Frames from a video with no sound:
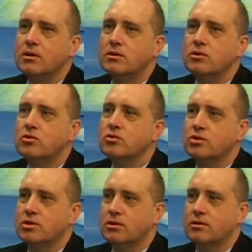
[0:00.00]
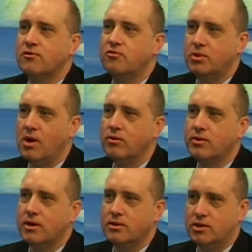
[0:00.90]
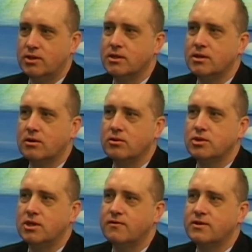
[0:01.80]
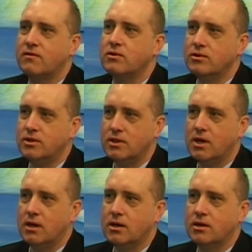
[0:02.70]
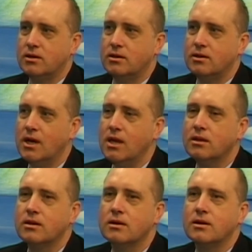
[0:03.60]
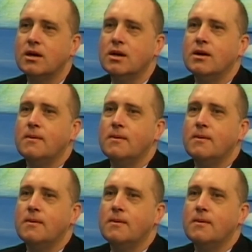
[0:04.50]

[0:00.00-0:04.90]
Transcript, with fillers: już e, w piątek 13 czerwca w godzinach e, rannych.